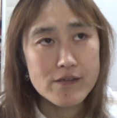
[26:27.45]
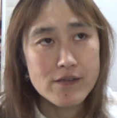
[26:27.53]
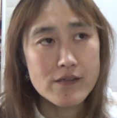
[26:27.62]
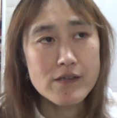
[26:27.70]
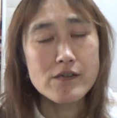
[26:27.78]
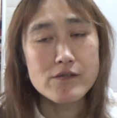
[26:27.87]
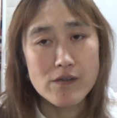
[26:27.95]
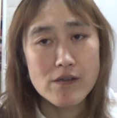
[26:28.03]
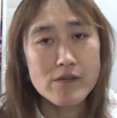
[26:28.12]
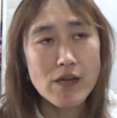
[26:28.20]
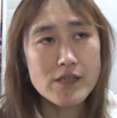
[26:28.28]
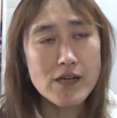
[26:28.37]
やったりですね。
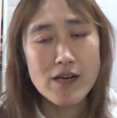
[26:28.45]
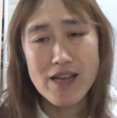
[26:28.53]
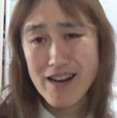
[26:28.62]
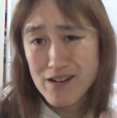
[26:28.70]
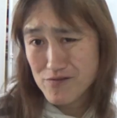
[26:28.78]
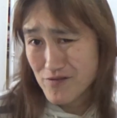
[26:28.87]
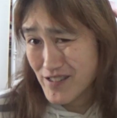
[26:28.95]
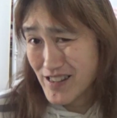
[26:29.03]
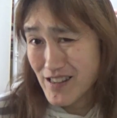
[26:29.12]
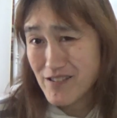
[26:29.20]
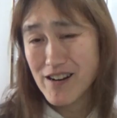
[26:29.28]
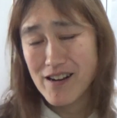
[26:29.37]
で、朝からえらいことになっ
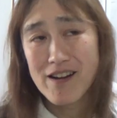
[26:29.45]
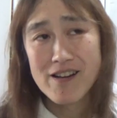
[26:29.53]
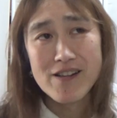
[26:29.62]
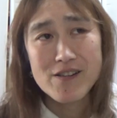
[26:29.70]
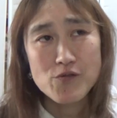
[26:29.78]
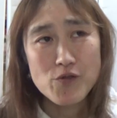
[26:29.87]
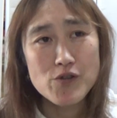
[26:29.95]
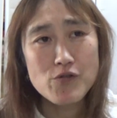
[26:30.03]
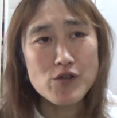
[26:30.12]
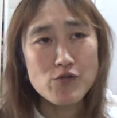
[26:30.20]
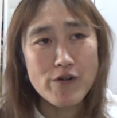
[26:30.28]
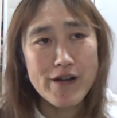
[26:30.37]
てるから、
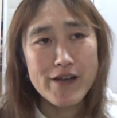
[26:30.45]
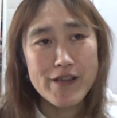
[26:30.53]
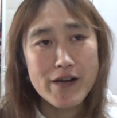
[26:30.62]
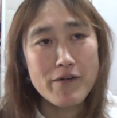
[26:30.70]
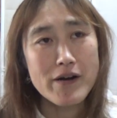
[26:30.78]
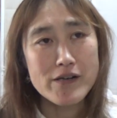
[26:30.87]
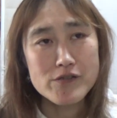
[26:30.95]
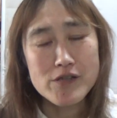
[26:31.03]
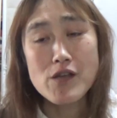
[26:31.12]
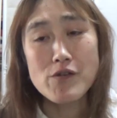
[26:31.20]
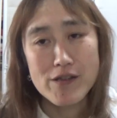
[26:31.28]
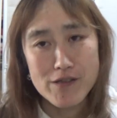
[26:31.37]
時々ドライヤーで乾かす
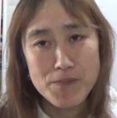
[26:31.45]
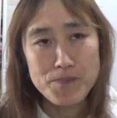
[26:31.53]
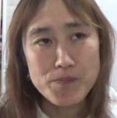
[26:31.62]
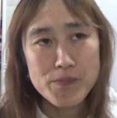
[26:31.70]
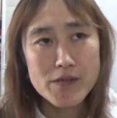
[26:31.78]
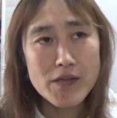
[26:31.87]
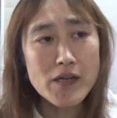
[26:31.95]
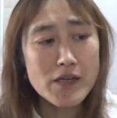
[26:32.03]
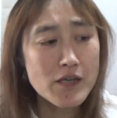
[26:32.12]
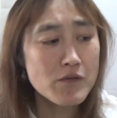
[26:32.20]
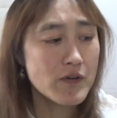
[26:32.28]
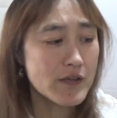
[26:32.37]
程度やってん。で、最
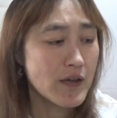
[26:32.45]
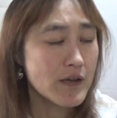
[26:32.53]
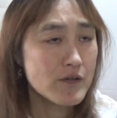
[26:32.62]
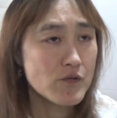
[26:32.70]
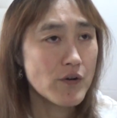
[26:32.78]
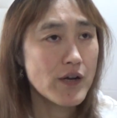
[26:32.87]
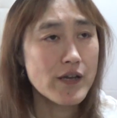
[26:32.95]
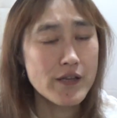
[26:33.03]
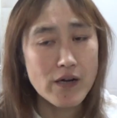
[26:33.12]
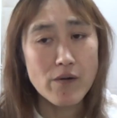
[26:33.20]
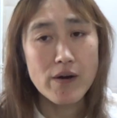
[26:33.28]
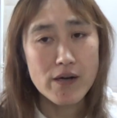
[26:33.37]
近はね、ドライヤー
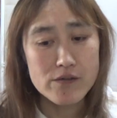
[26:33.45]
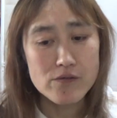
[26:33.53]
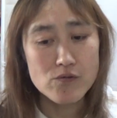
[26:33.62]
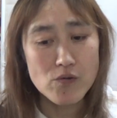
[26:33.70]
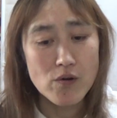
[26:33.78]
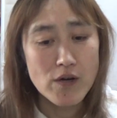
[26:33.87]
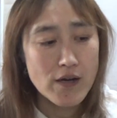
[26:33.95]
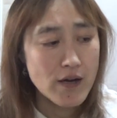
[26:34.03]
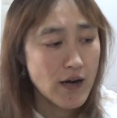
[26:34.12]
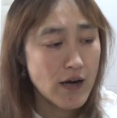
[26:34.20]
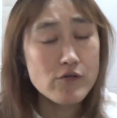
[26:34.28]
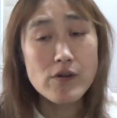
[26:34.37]
で乾かすのと、
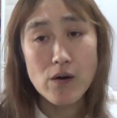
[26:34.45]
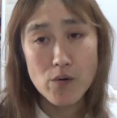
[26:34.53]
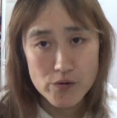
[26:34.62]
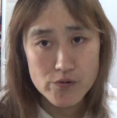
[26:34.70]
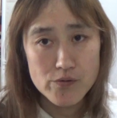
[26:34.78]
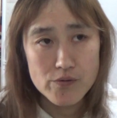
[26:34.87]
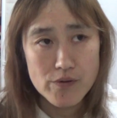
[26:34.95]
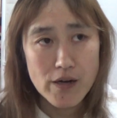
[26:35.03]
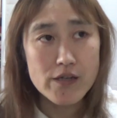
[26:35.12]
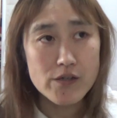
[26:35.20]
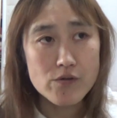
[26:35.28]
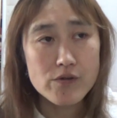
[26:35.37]
アルガンオイル。
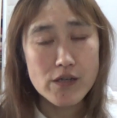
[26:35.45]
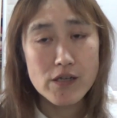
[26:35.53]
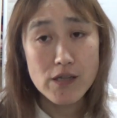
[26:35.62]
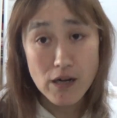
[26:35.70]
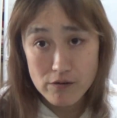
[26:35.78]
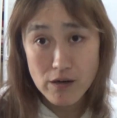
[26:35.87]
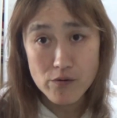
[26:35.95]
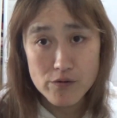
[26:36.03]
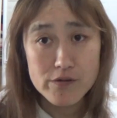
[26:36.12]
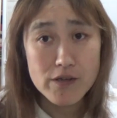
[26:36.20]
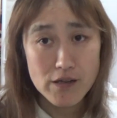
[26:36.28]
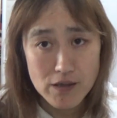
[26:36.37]
がいいよって聞いて
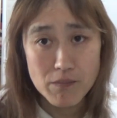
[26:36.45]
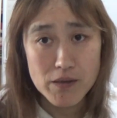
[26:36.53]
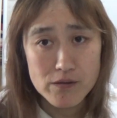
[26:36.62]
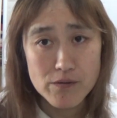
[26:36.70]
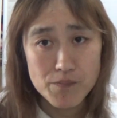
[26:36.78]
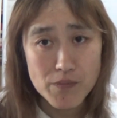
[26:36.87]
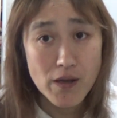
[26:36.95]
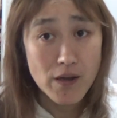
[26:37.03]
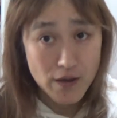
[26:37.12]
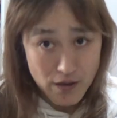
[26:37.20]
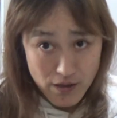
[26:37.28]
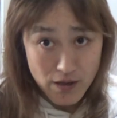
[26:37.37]
アルガンオイル使ってます。で、
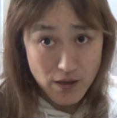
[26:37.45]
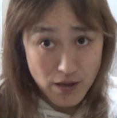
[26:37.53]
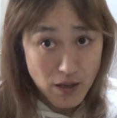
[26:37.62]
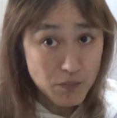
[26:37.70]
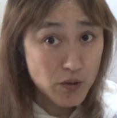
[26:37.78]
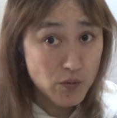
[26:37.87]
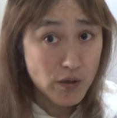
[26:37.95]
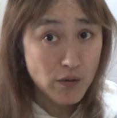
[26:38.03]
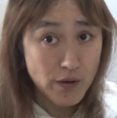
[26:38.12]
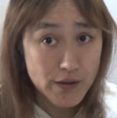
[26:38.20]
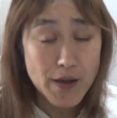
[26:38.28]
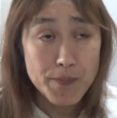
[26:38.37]
えー、髪の毛
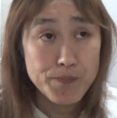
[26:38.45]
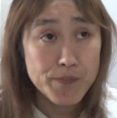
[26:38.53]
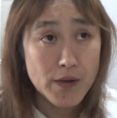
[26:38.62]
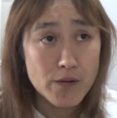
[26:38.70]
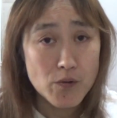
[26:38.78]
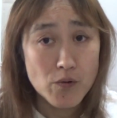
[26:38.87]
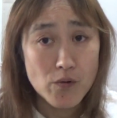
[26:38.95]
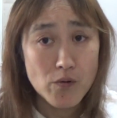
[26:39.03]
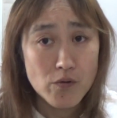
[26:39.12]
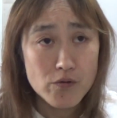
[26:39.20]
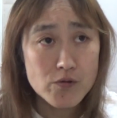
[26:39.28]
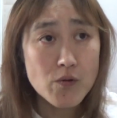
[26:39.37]
はね、あ
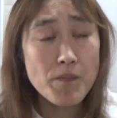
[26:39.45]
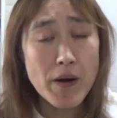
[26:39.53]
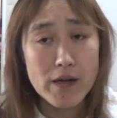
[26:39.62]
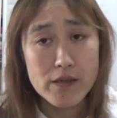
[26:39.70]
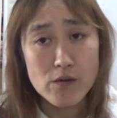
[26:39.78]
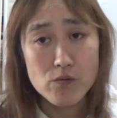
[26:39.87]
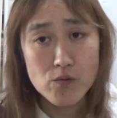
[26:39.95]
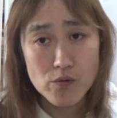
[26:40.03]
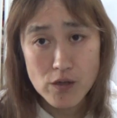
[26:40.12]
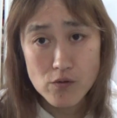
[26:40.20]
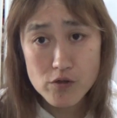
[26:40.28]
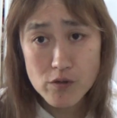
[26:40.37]
のー、ストッパー当てると
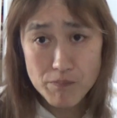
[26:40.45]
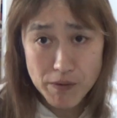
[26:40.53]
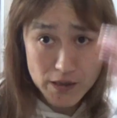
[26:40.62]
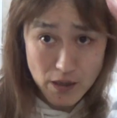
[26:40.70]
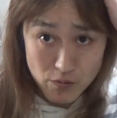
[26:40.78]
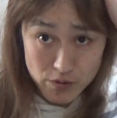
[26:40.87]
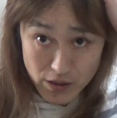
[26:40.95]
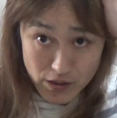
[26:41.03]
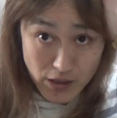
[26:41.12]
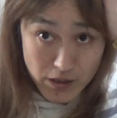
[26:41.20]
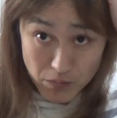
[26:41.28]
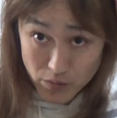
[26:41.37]
ね、どうしてもぺったんこって
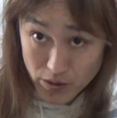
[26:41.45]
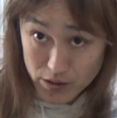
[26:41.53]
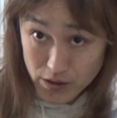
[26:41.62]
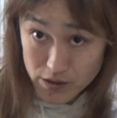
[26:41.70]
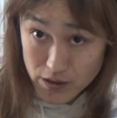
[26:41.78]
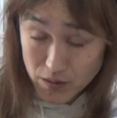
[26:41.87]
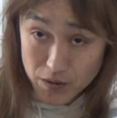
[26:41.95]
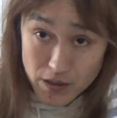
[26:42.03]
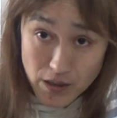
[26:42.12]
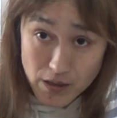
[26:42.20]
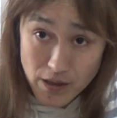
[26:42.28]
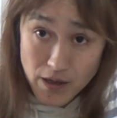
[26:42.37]
なって頭の形が見え
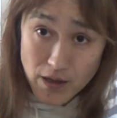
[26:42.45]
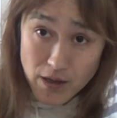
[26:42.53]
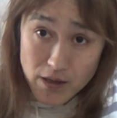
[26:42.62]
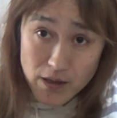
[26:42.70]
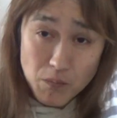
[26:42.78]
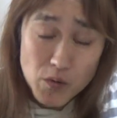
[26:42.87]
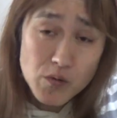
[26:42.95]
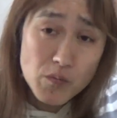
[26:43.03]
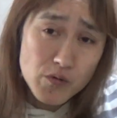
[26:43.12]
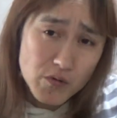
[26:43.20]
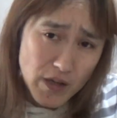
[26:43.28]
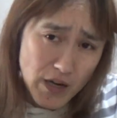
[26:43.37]
たりね。で、もと
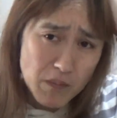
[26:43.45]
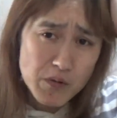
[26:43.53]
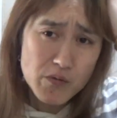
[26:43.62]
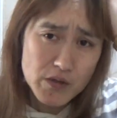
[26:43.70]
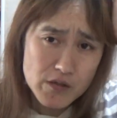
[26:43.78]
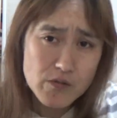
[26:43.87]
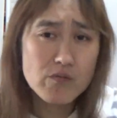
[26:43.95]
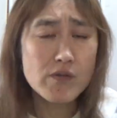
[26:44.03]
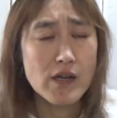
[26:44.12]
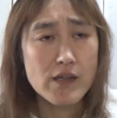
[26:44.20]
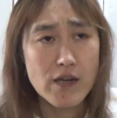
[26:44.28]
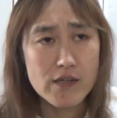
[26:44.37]
もとね、髪の毛少
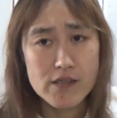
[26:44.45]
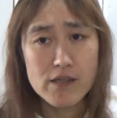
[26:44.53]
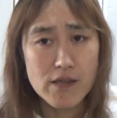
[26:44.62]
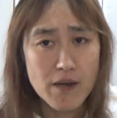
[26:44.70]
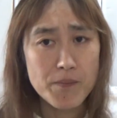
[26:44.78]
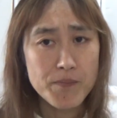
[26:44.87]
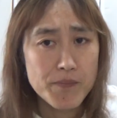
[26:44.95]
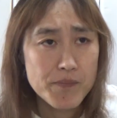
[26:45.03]
ないね、あっちゃんね。